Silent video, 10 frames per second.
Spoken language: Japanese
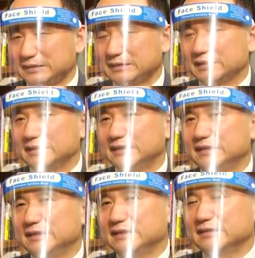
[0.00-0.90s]
て、うん、
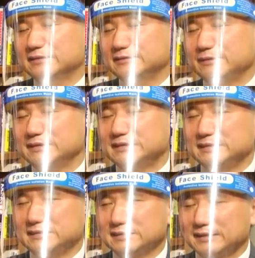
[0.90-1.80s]
夏場に
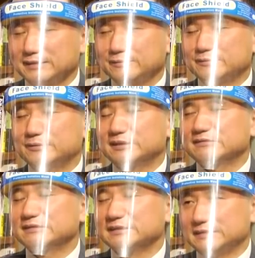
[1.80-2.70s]
小さい流行があ
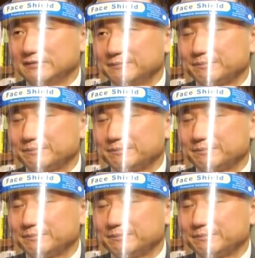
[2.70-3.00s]
るんですよ。